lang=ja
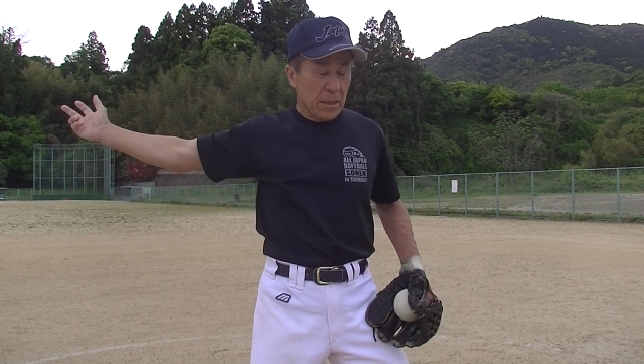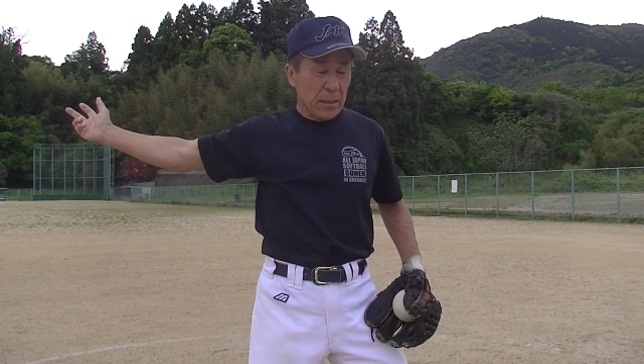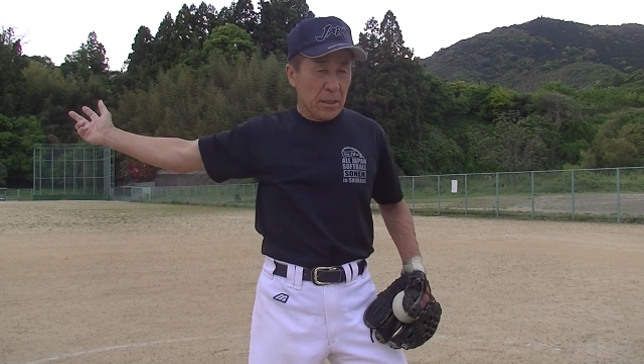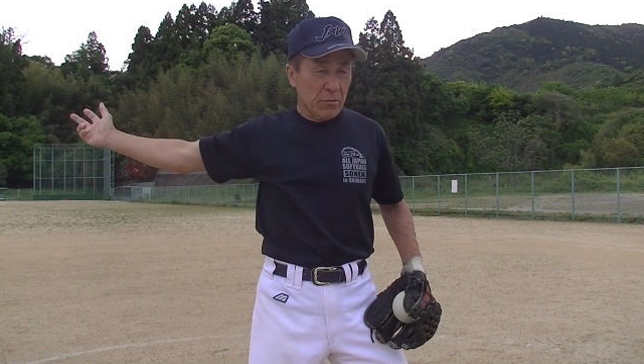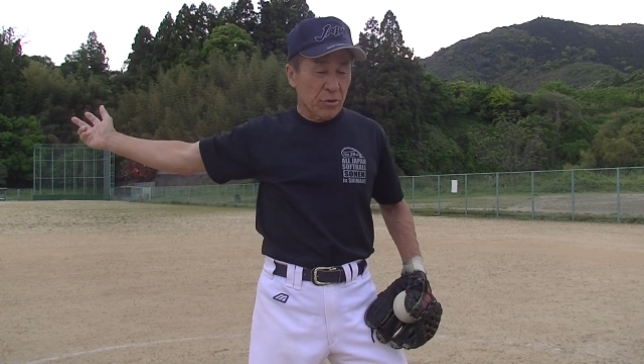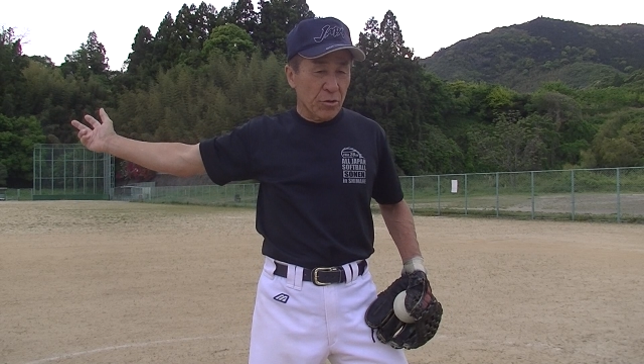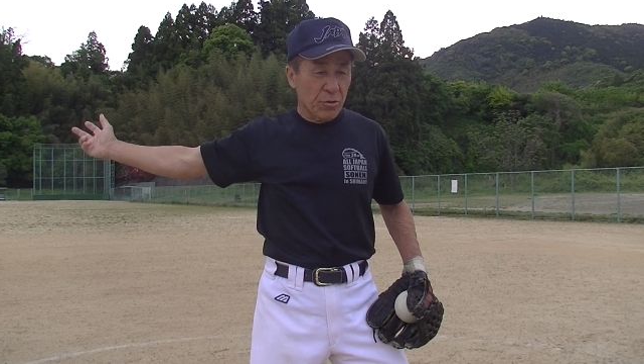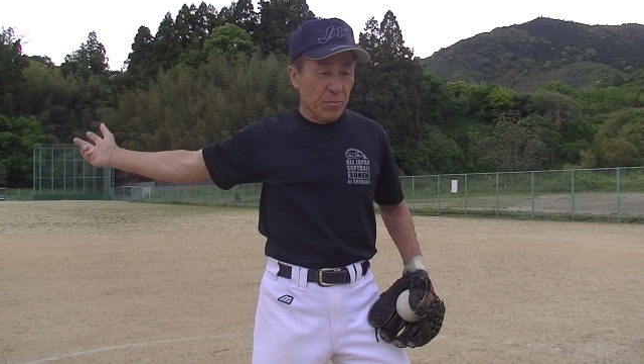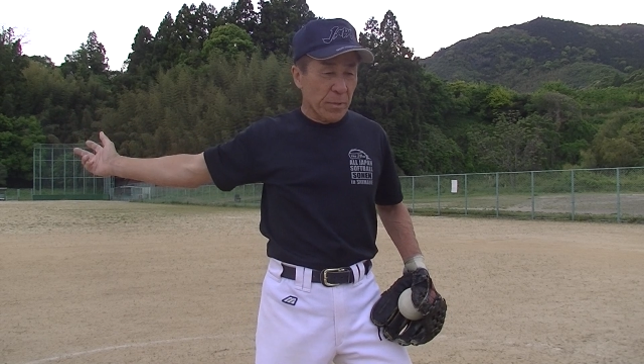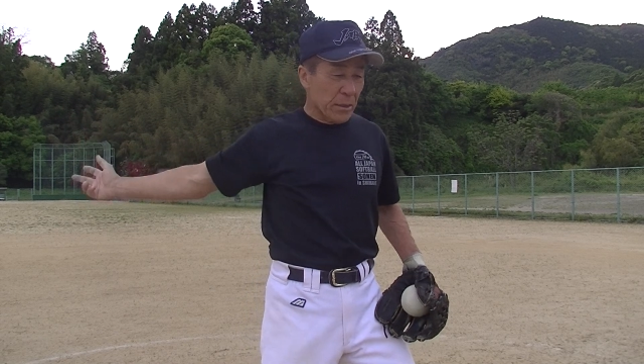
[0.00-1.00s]
肩が腕
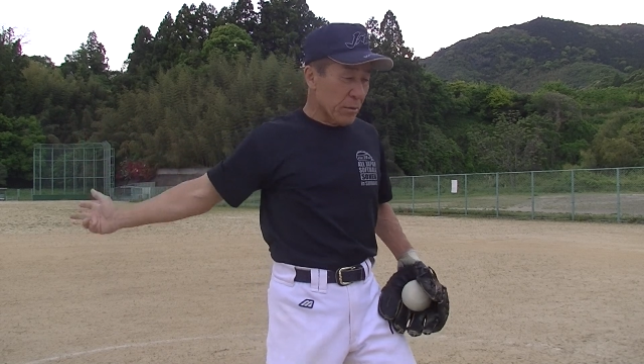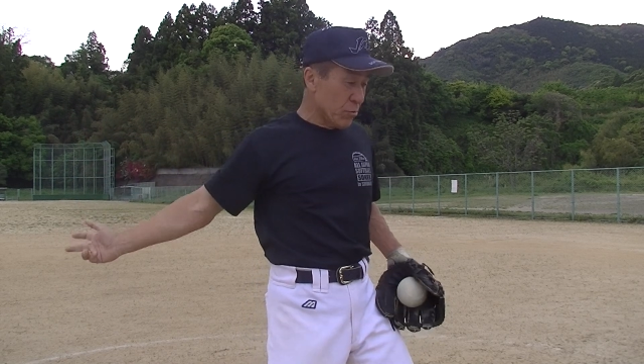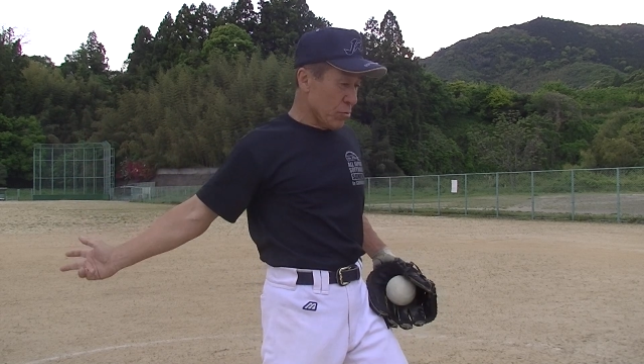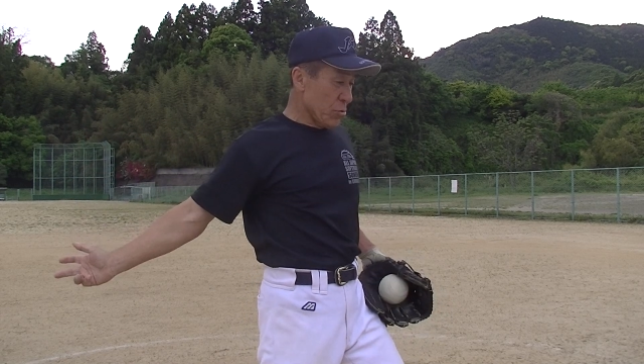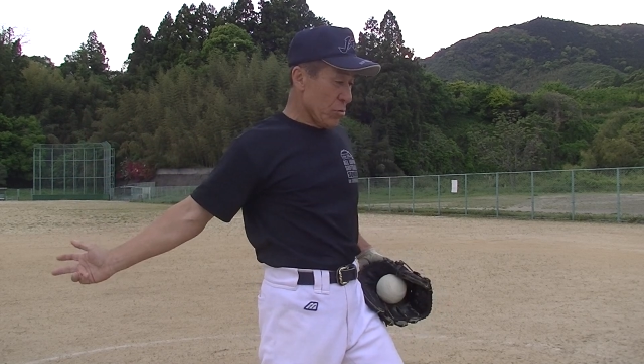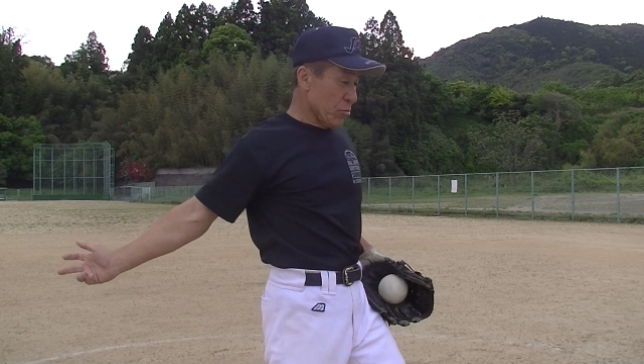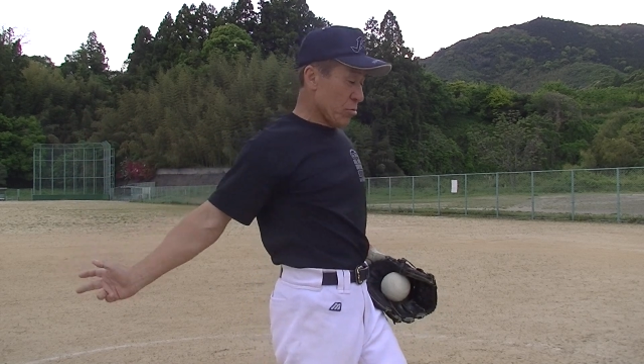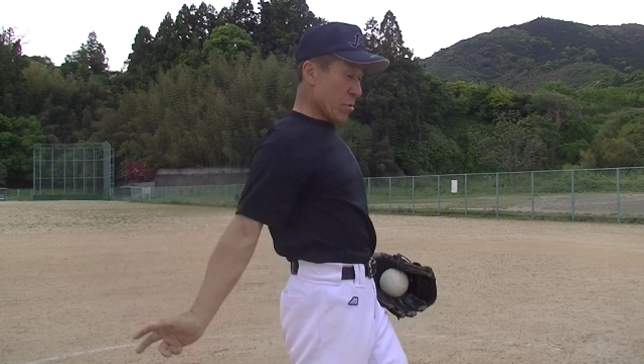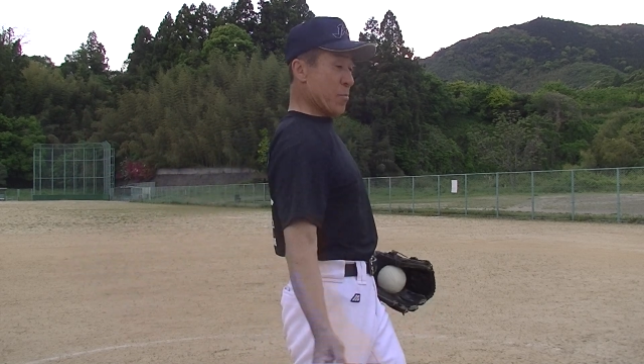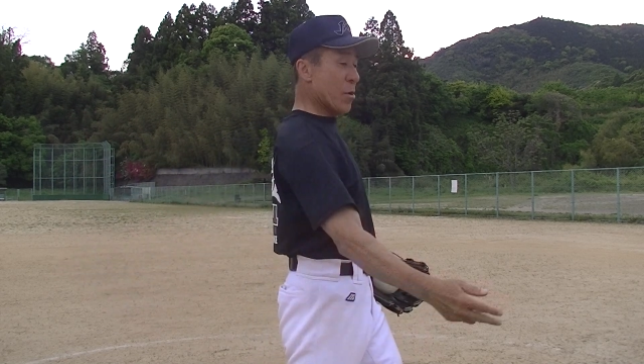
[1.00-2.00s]
を引っ張ってくると
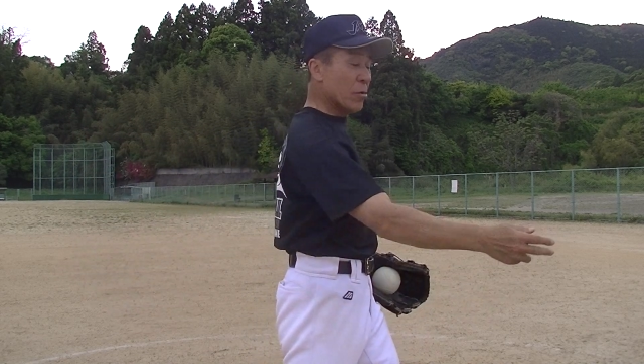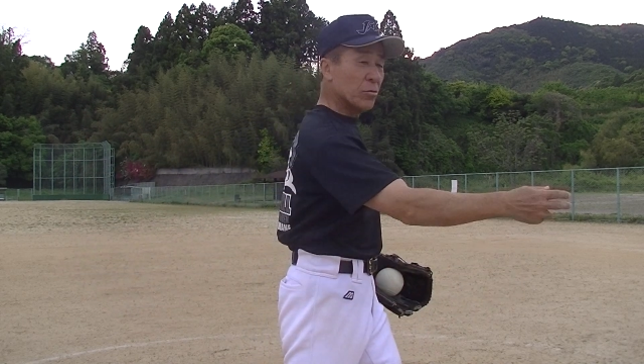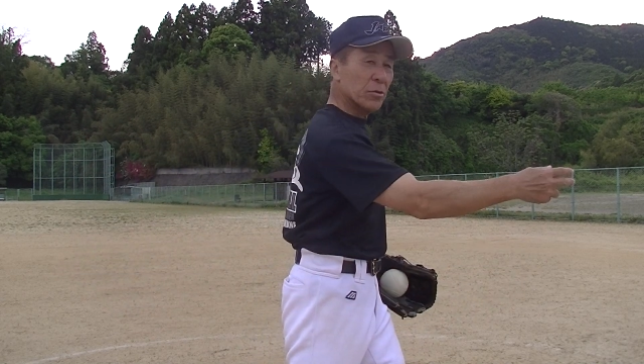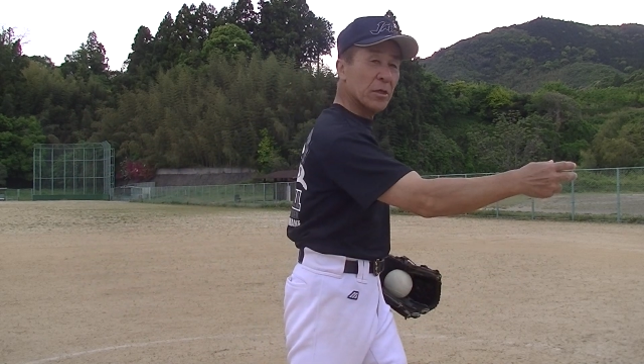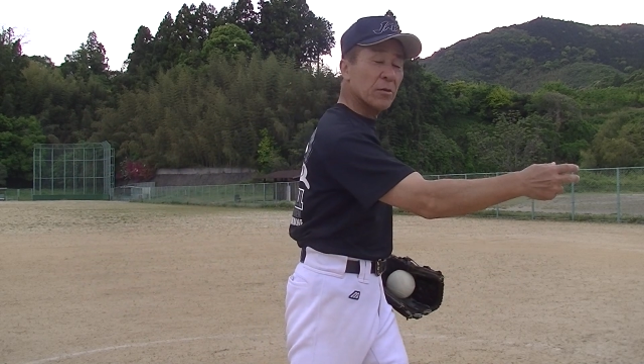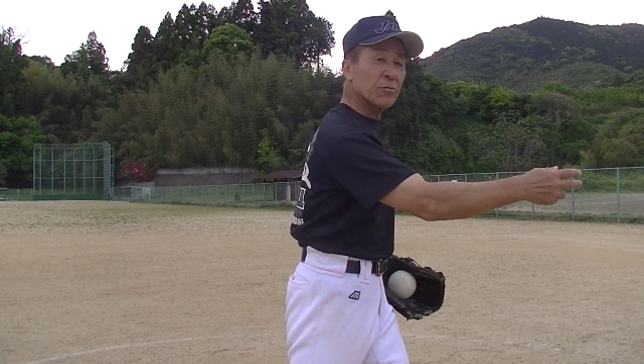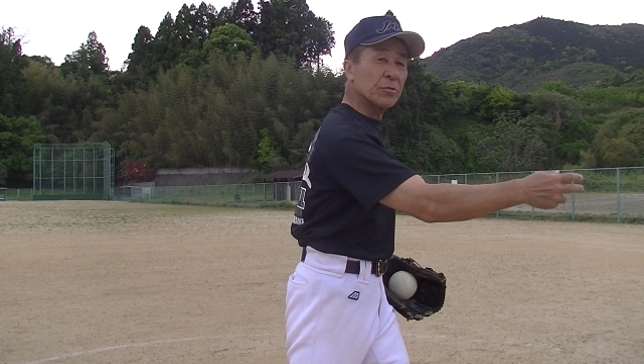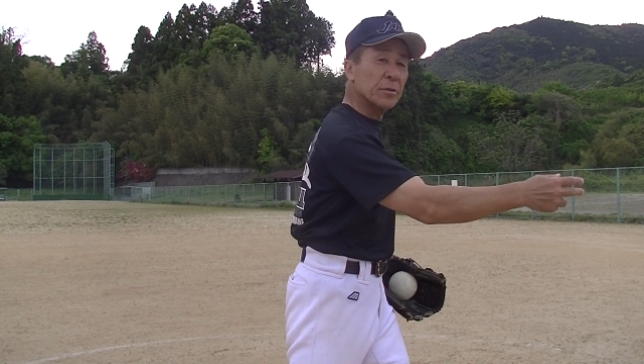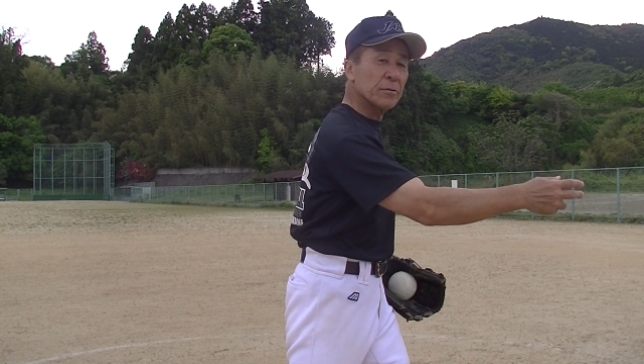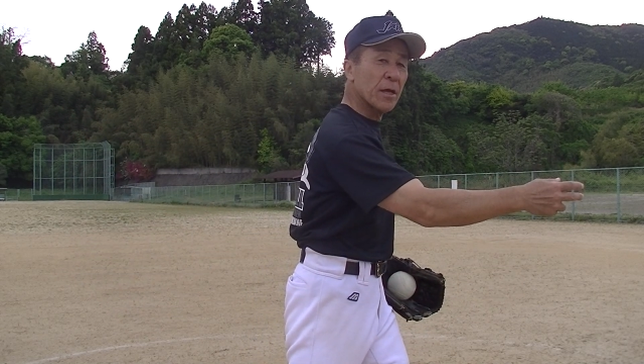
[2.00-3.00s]
腕はポーンと出てく
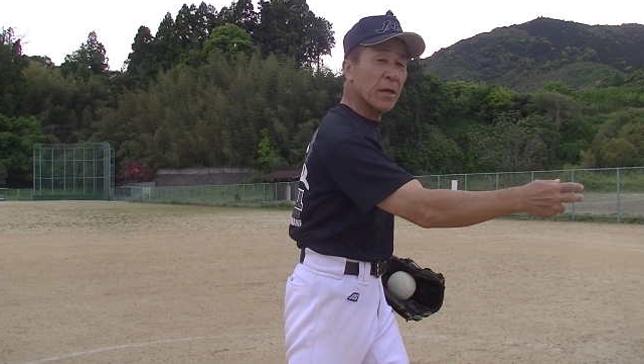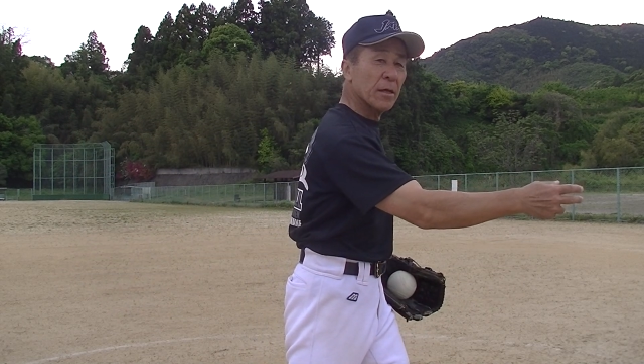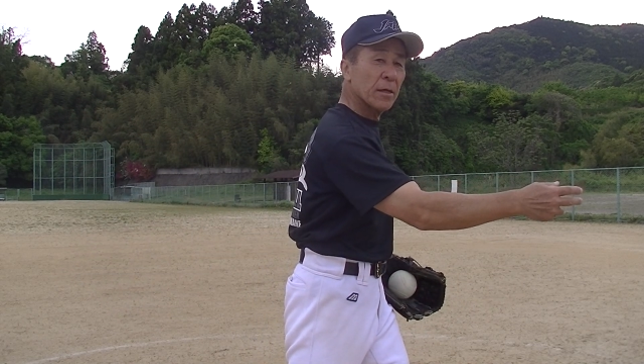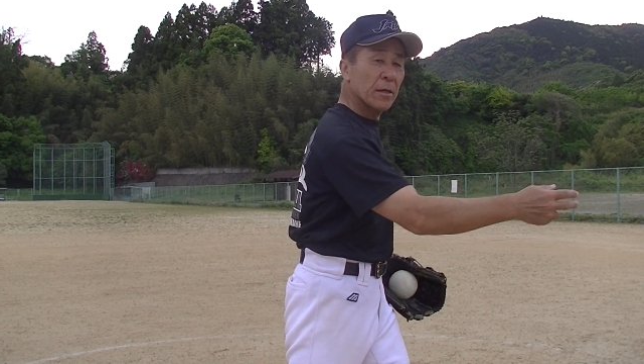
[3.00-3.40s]
るんですね